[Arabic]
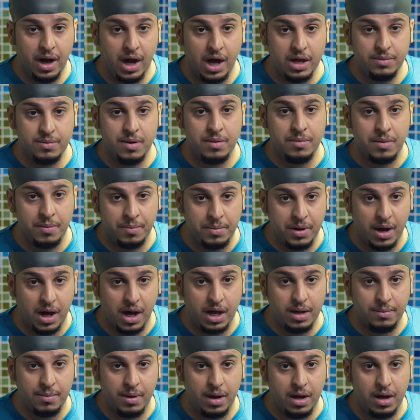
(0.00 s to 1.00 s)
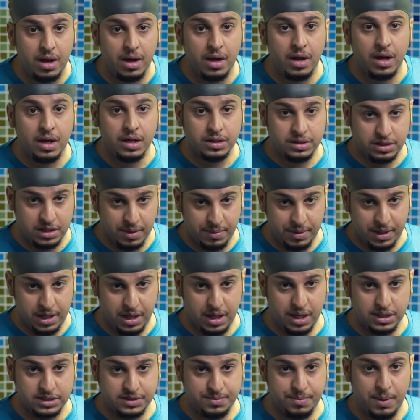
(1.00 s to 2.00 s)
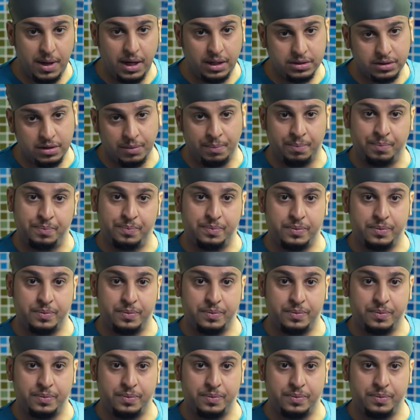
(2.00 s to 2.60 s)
نايمه مب نايمه تبيني اسبح طب